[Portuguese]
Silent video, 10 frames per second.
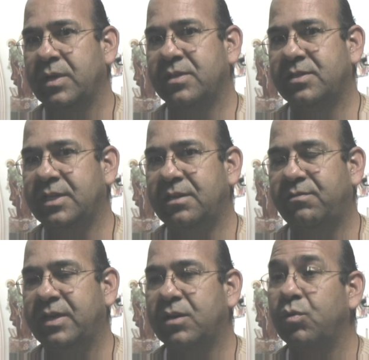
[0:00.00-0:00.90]

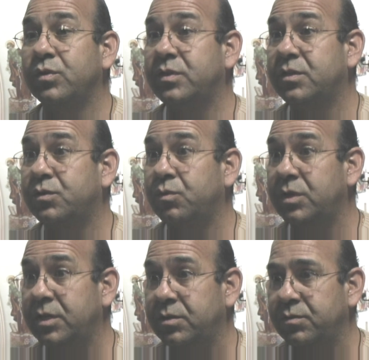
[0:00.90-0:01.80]
significa os
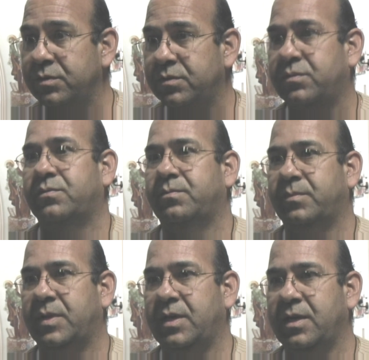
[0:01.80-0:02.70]
escolhidos,
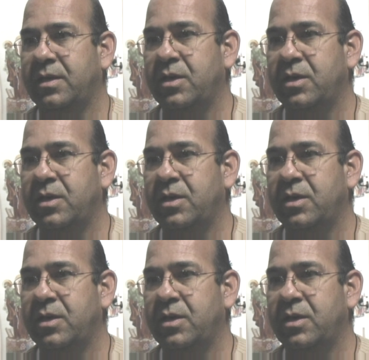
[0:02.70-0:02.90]
né?